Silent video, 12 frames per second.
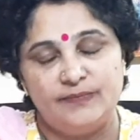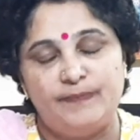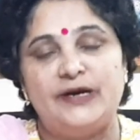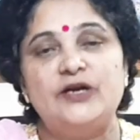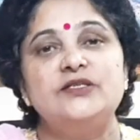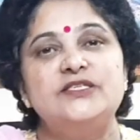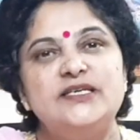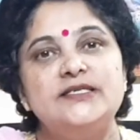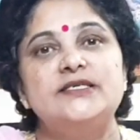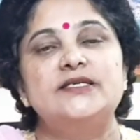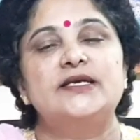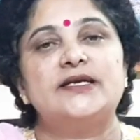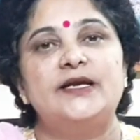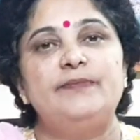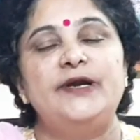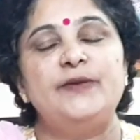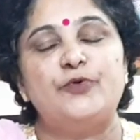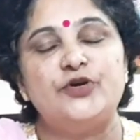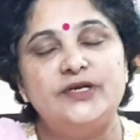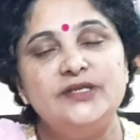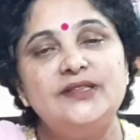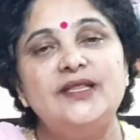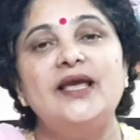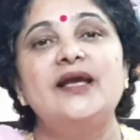பழம் சின்ன சின்னதாக கட் பண்ணி போட்டுட்டு
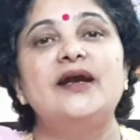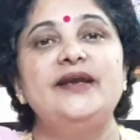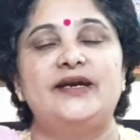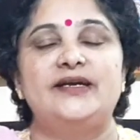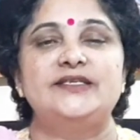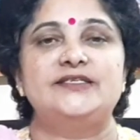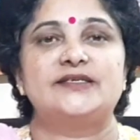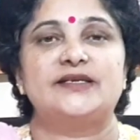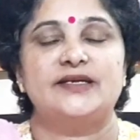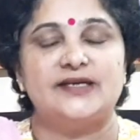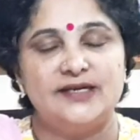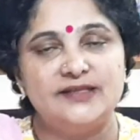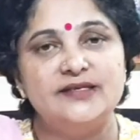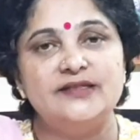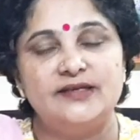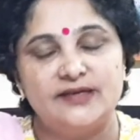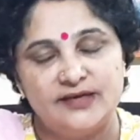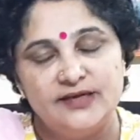தேங்காய் நாட்டு சர்க்கரை கலந்து இந்த